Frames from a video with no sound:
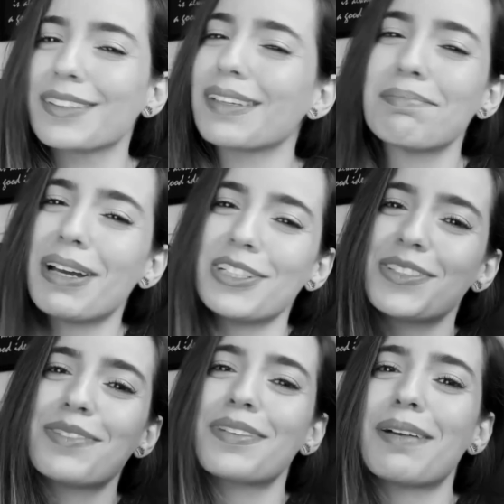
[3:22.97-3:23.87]
Porque
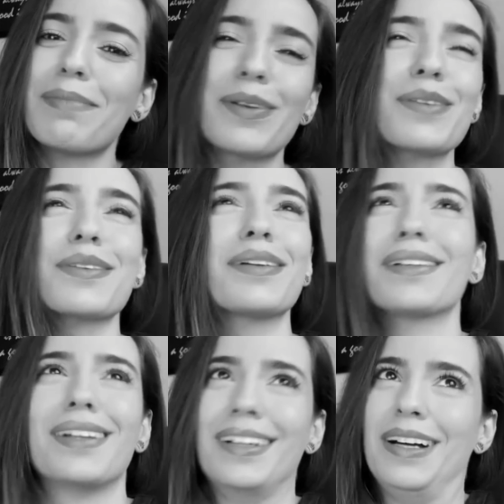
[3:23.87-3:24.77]
no cabelo,
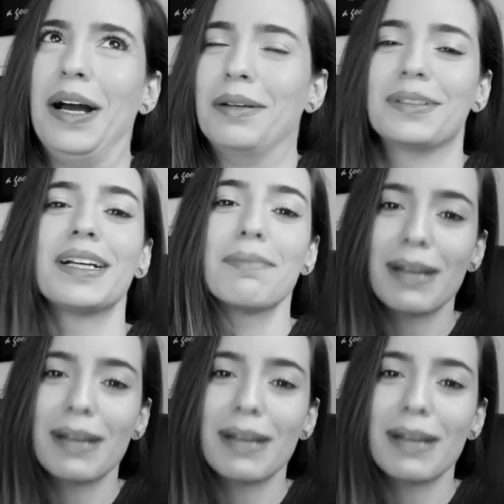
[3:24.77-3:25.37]
é